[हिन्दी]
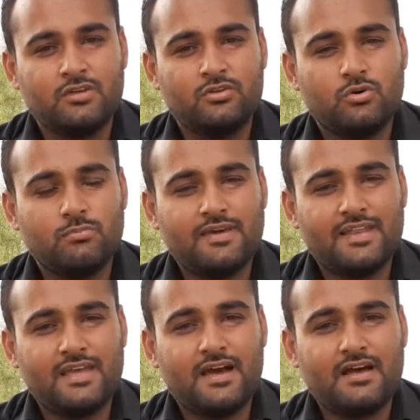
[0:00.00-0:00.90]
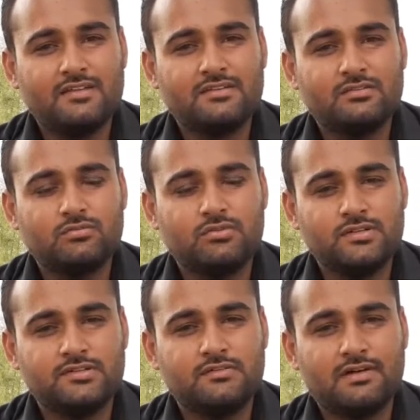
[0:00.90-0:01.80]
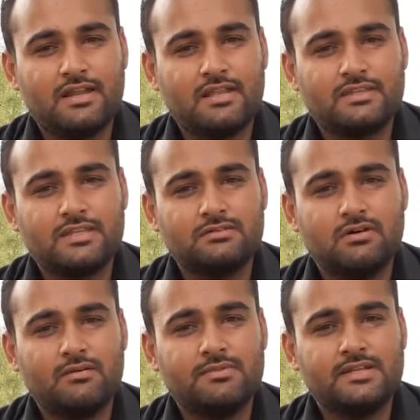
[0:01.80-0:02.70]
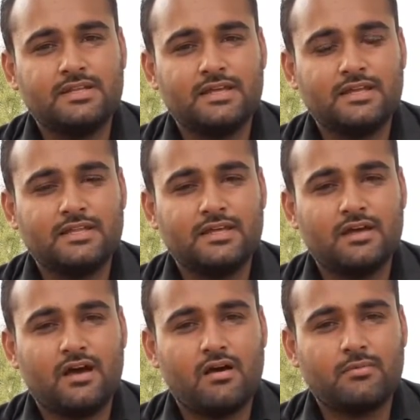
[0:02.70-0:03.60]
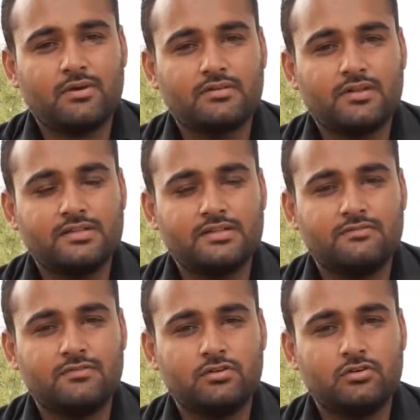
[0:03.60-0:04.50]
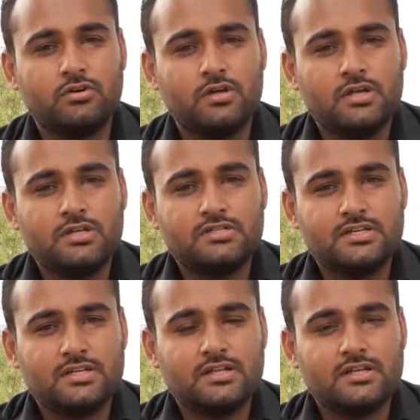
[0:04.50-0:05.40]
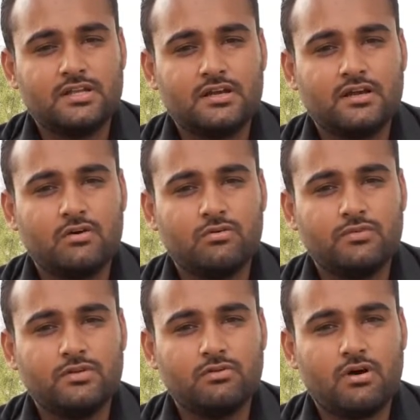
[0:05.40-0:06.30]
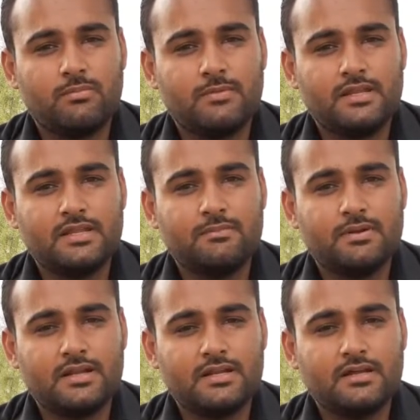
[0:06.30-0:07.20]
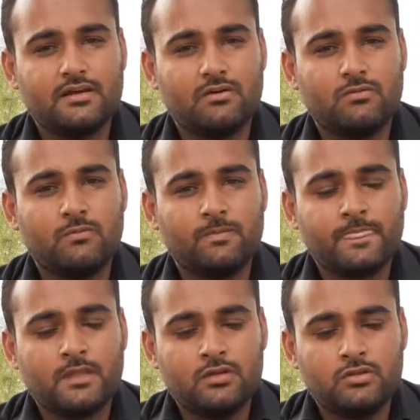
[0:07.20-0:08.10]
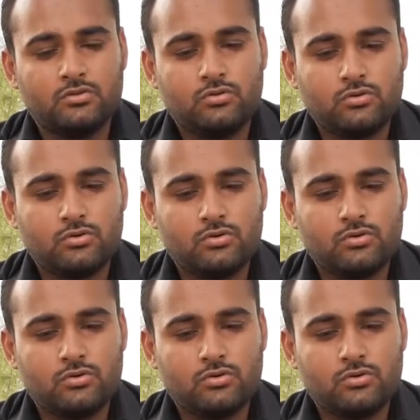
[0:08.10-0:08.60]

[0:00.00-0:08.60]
तो मैंने आज उन्हीं सवाल के जवाब देने के लिए आपके साथ ये वीडियो शेयर करने लगा हूँ वीडियो आपके लिए बनाने लगा हूँ तो